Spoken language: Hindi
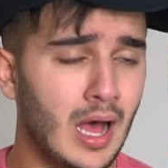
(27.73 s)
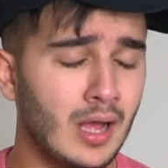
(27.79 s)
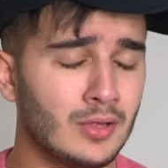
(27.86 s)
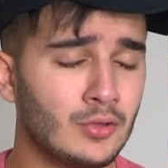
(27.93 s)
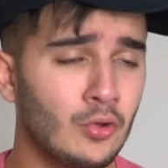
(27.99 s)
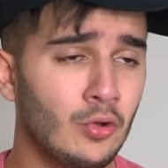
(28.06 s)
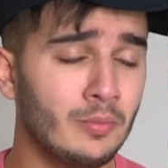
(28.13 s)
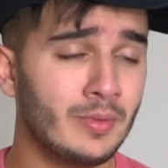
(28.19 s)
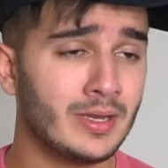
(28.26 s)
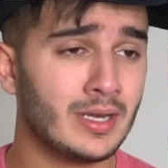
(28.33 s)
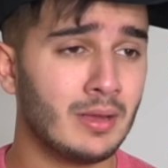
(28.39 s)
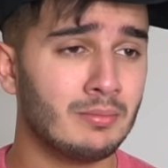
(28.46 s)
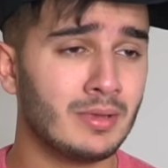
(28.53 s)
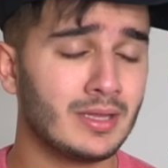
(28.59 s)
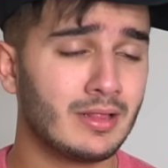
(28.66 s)
आंखों में
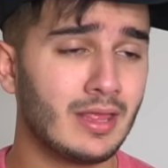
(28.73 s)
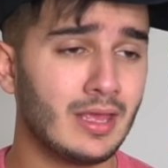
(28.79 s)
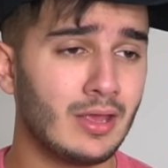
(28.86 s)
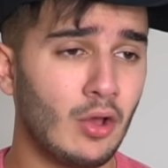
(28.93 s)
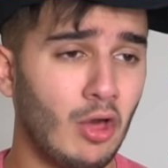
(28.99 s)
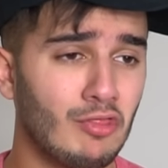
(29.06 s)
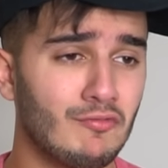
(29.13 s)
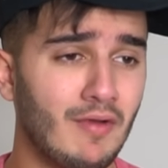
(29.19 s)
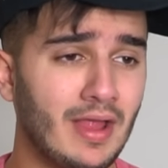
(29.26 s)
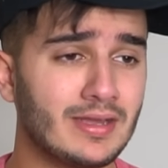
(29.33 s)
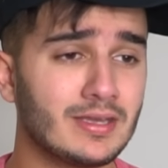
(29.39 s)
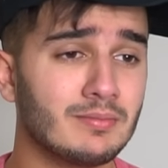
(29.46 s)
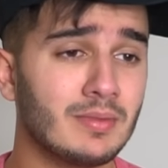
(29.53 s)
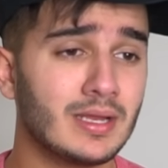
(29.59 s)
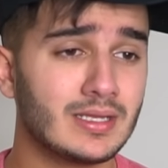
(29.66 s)
नमी थी और
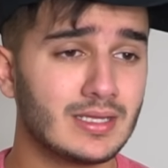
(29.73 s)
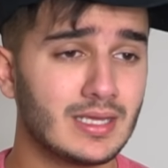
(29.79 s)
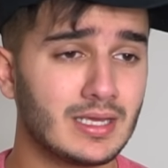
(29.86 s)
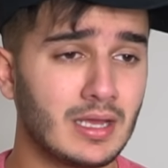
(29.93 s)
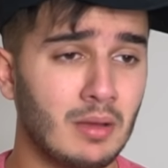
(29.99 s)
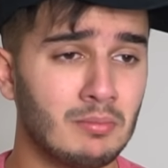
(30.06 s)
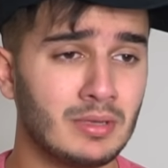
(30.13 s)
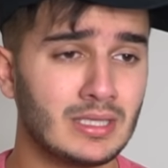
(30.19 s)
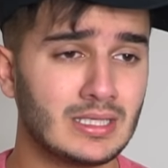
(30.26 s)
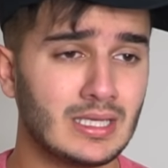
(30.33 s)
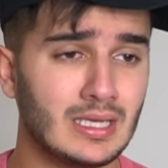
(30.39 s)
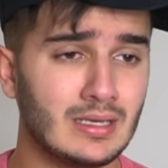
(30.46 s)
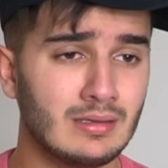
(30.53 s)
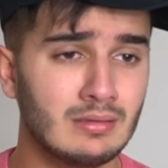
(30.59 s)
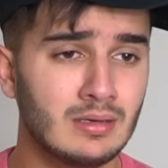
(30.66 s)
विटामिन की कमी
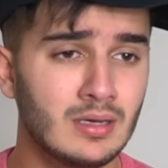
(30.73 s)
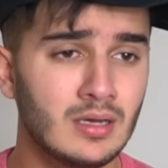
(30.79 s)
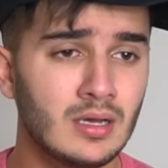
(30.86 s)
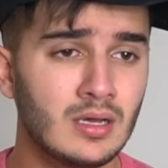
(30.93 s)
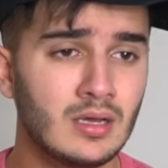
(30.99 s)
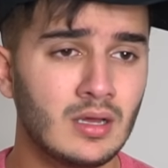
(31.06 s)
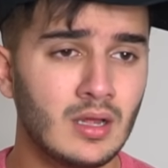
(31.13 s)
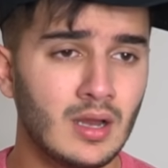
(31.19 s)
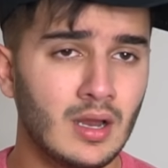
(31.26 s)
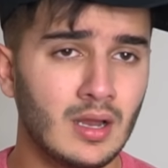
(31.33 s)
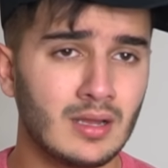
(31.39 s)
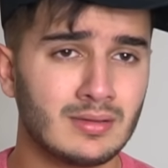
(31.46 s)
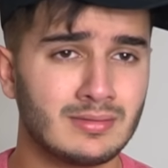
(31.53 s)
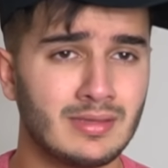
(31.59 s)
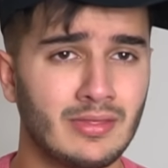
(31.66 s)
थी
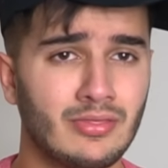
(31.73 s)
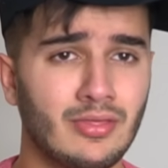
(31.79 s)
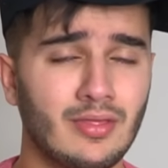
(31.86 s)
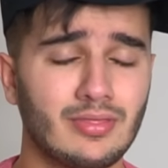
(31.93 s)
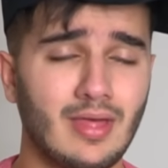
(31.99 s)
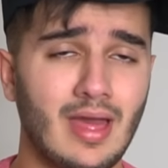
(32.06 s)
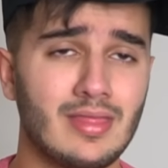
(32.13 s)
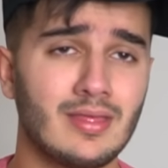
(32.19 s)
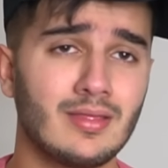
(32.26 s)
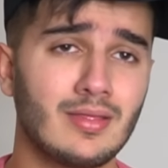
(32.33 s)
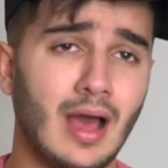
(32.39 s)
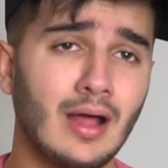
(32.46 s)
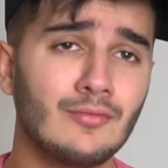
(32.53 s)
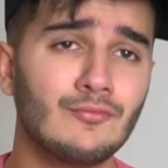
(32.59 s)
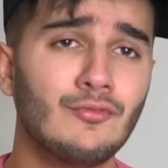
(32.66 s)
जिससे सारी
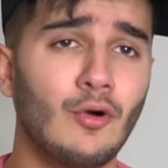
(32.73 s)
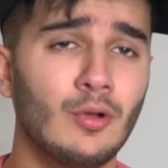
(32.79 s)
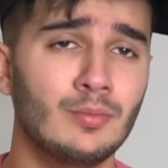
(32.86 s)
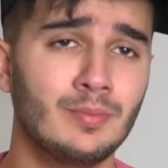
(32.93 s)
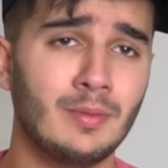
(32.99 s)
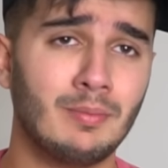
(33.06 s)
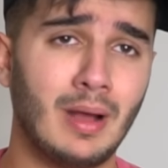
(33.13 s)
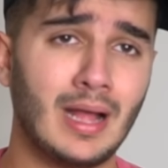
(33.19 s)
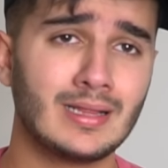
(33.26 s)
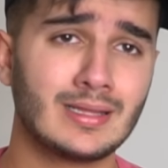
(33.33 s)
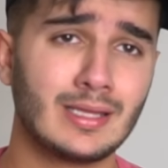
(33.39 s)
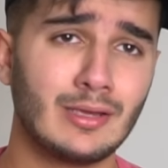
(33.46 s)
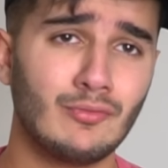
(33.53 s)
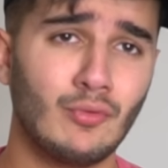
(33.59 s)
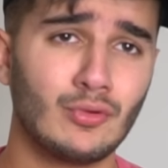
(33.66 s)
रात फोन पे बात
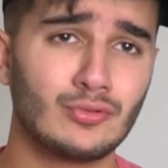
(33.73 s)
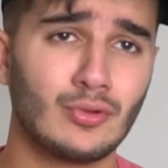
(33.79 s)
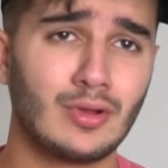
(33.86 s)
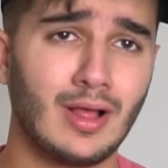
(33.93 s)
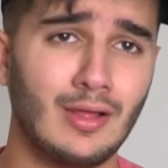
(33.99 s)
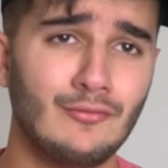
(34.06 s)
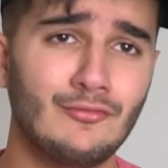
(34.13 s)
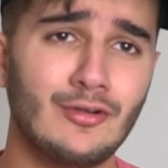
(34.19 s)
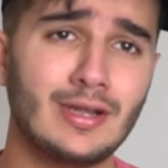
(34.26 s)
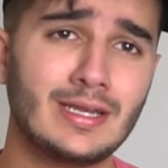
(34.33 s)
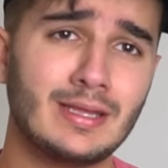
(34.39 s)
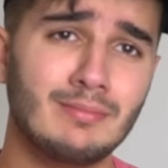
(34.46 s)
की वो तो गर्लफ्रेंड